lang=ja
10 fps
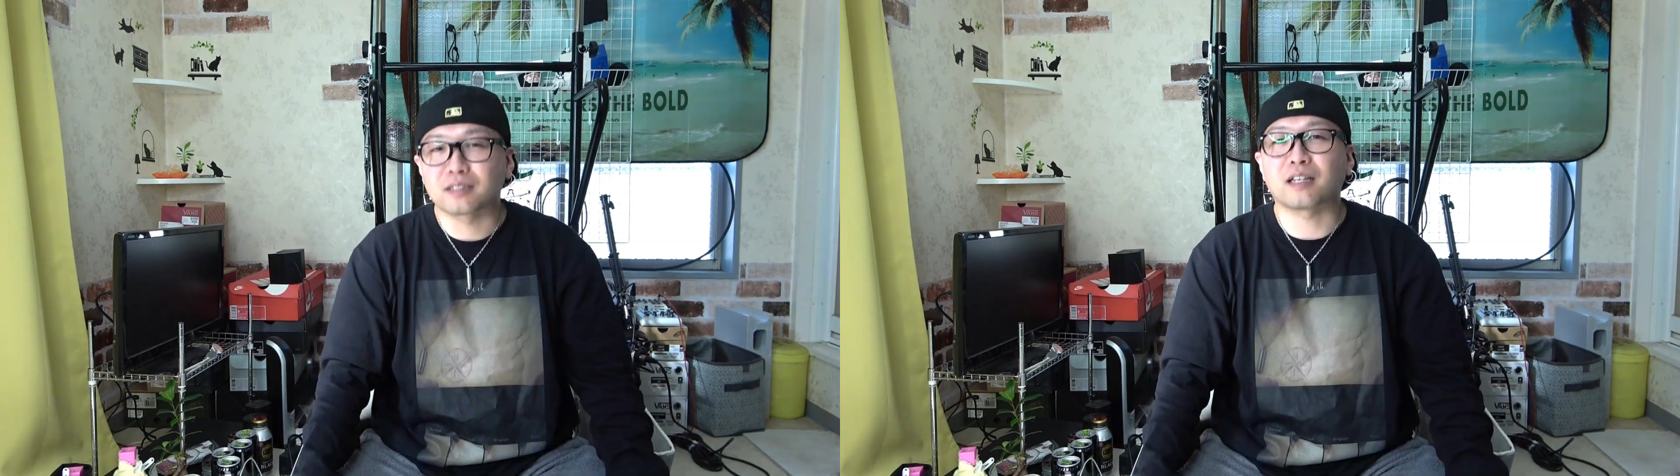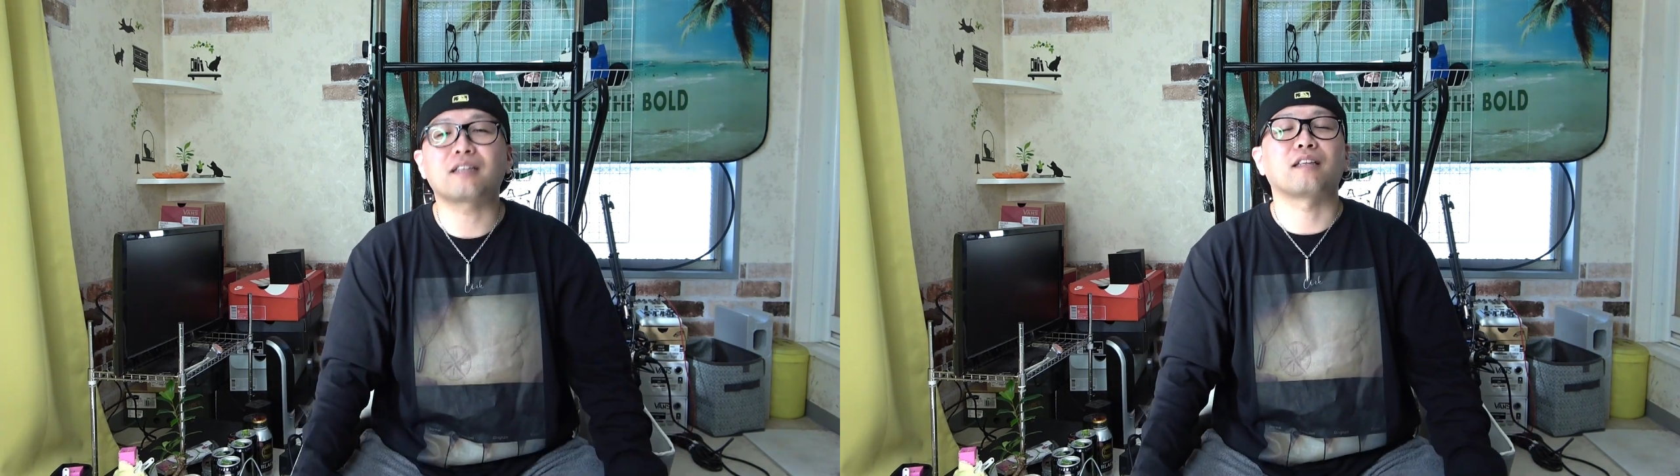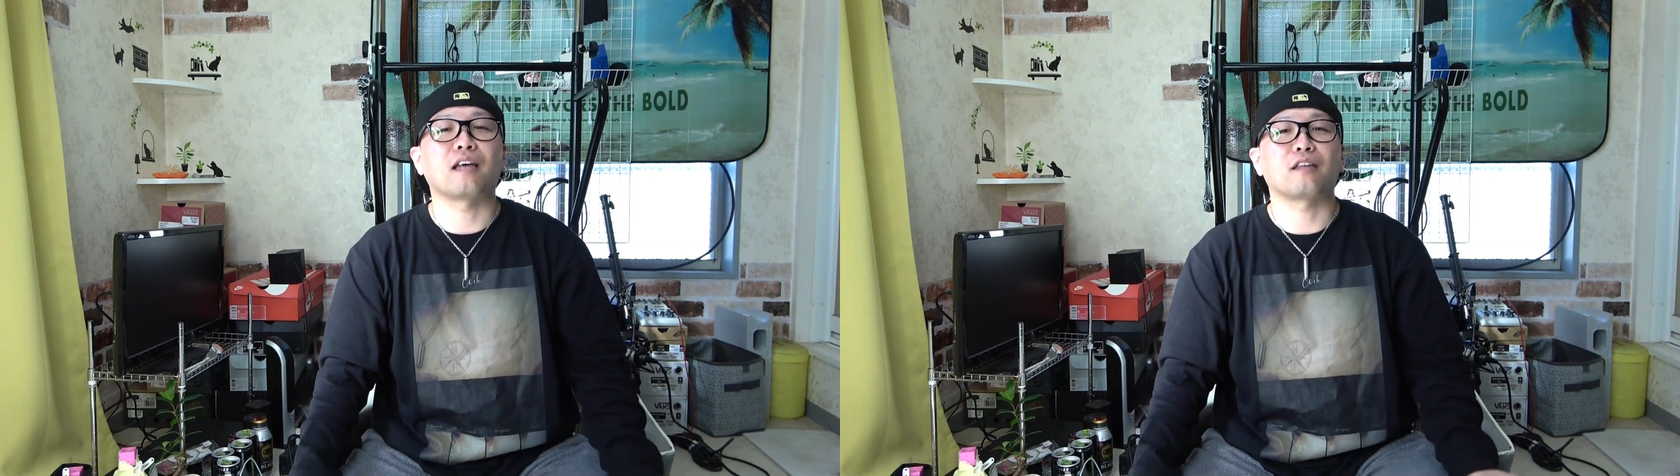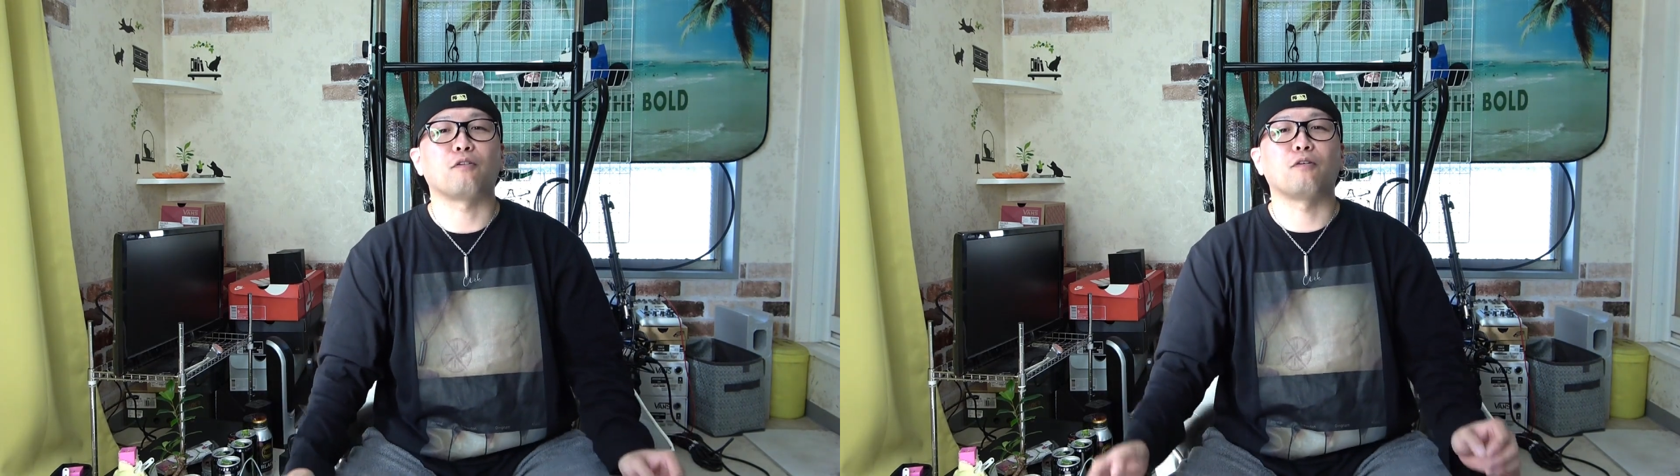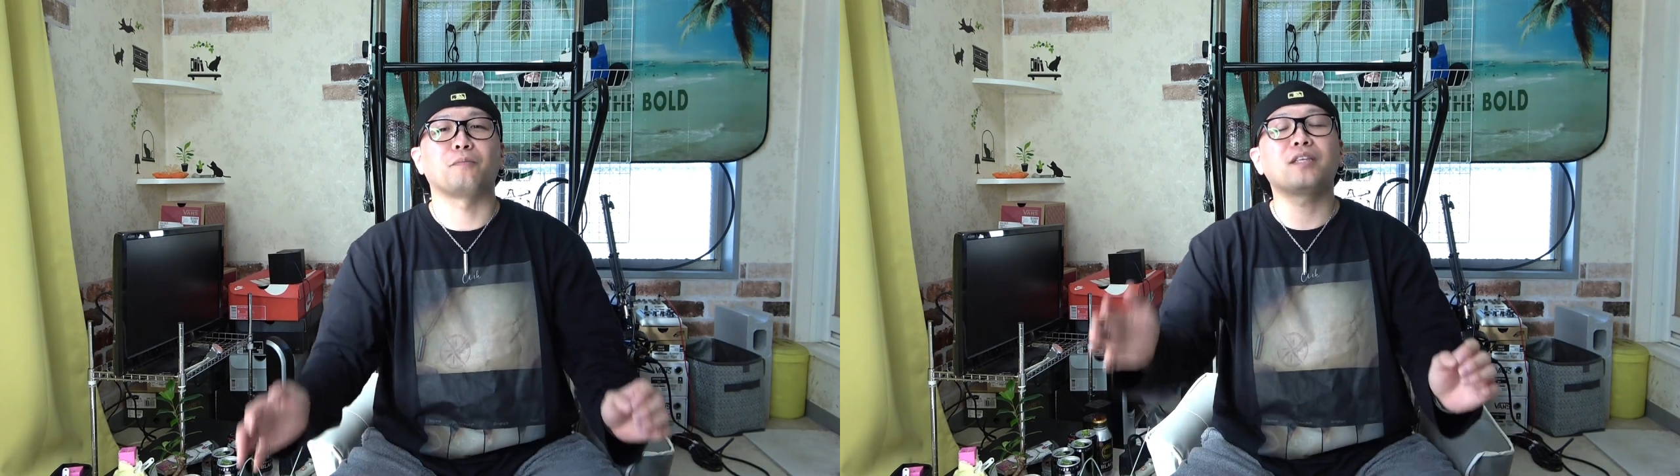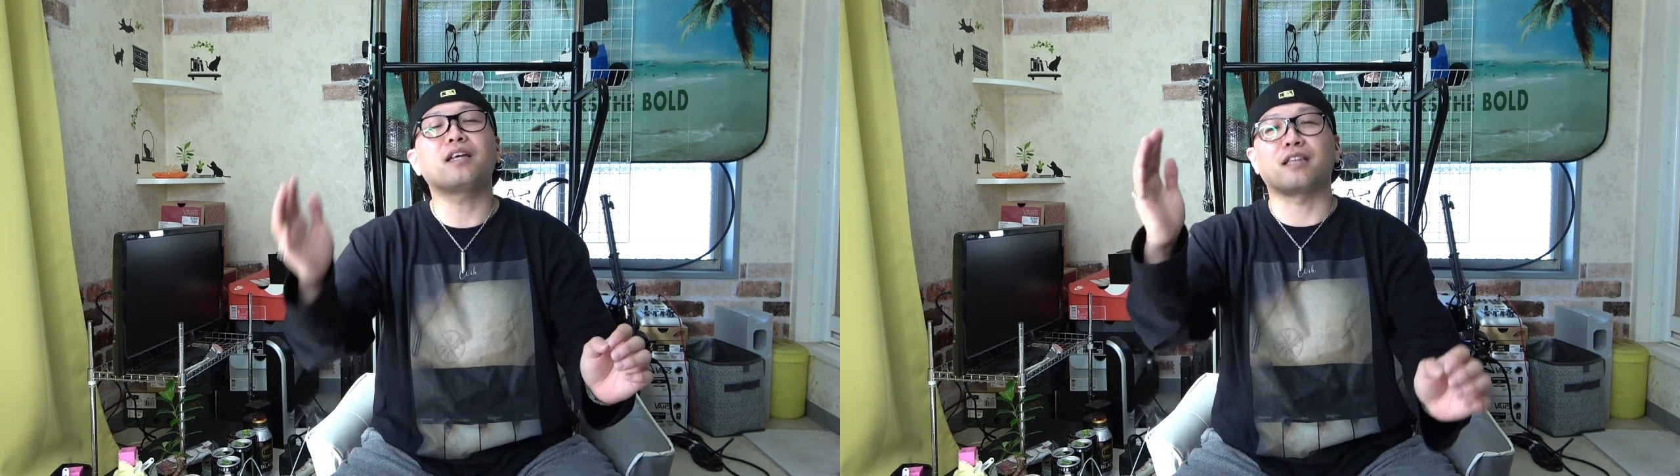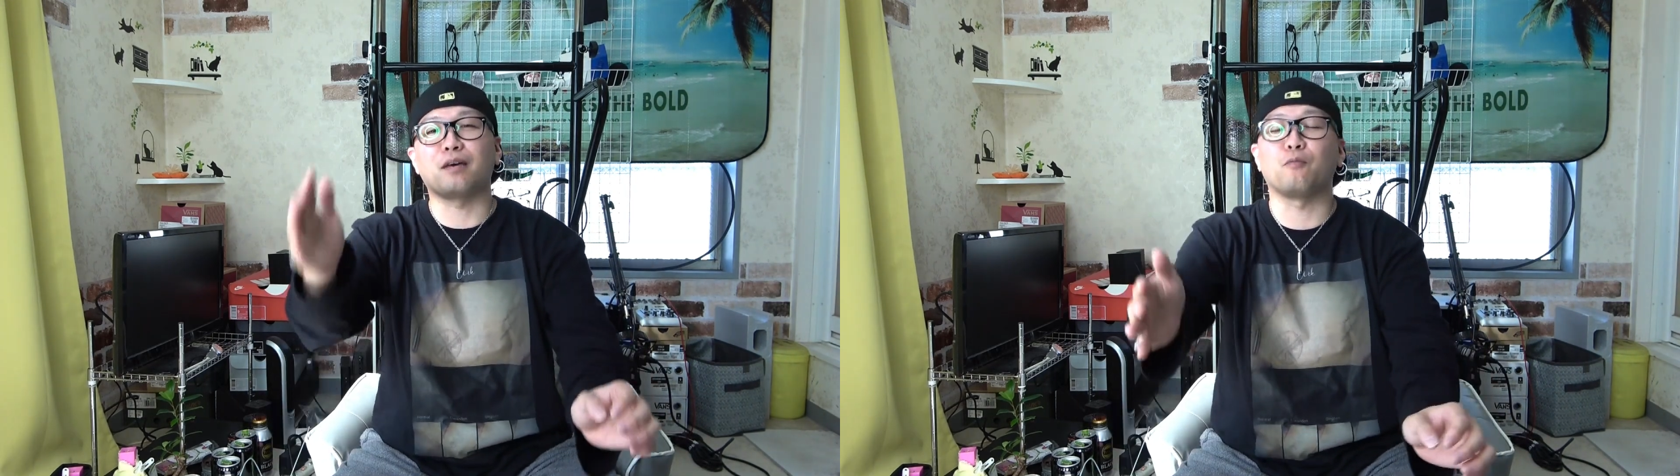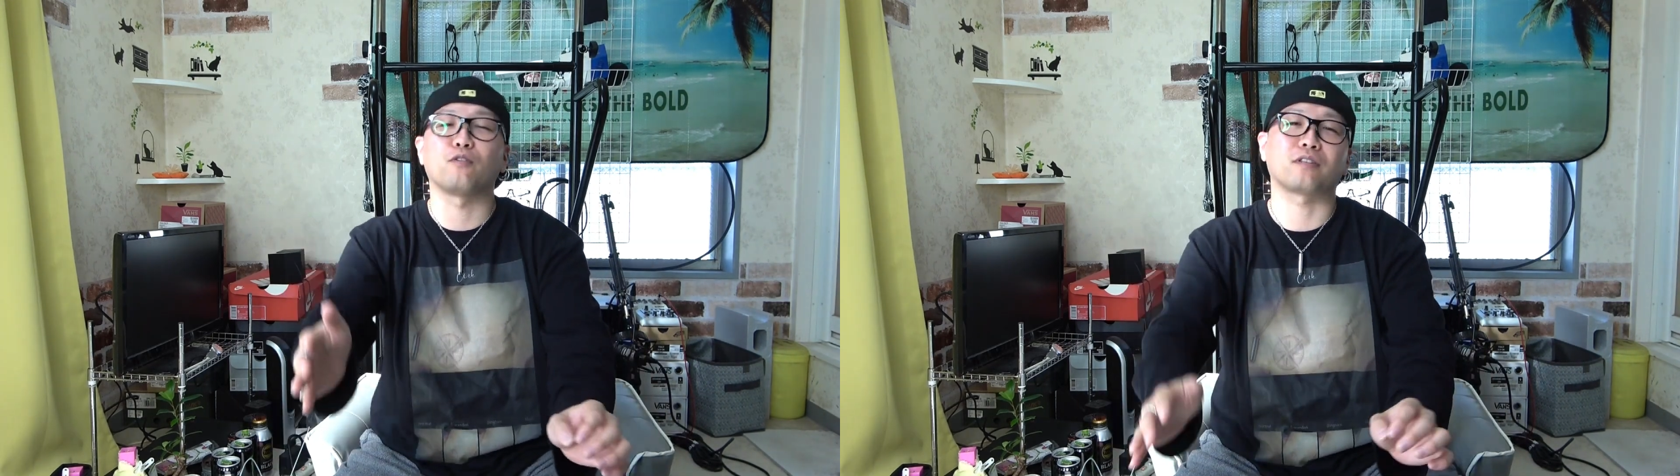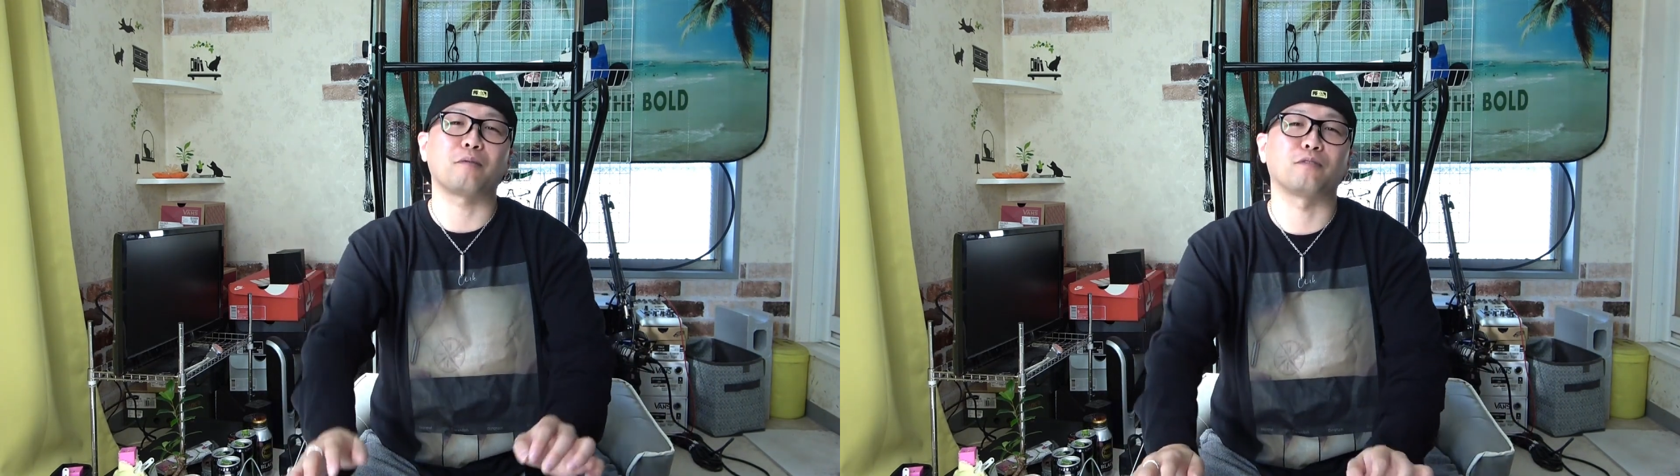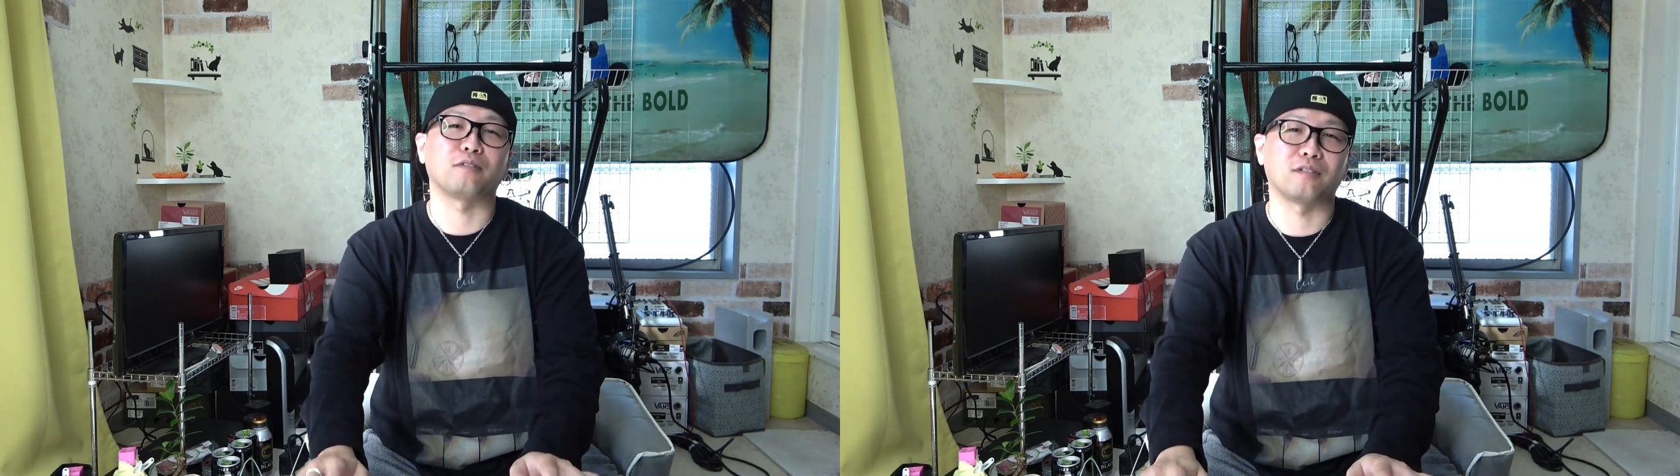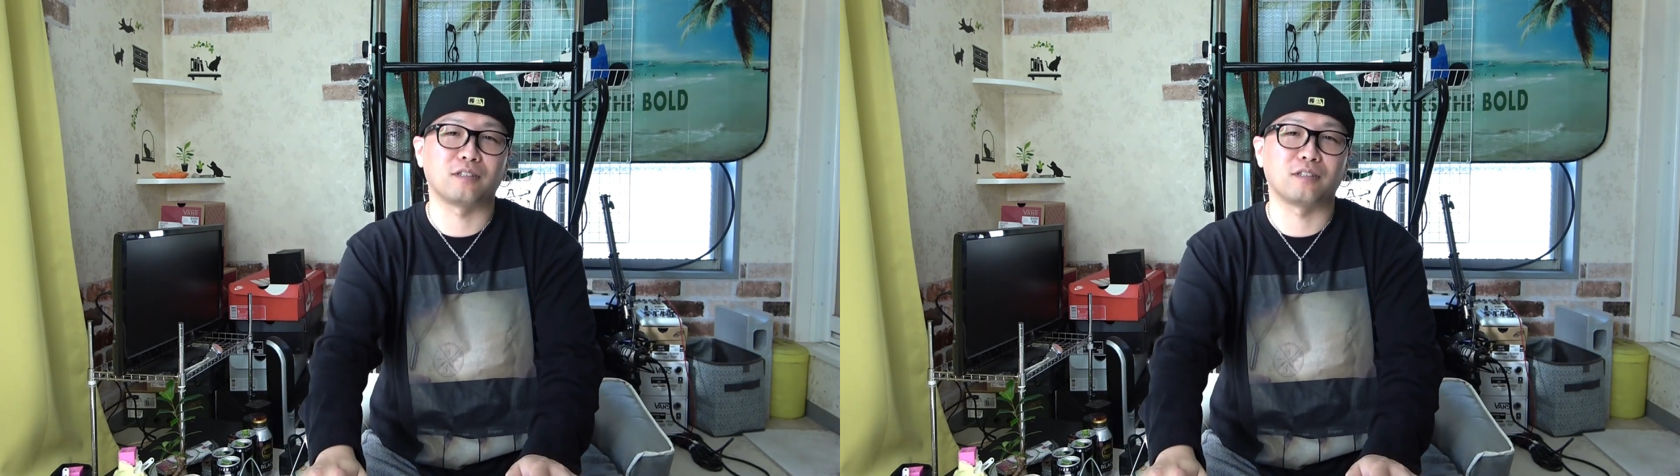なんでね、あの、みんなね、もう多分、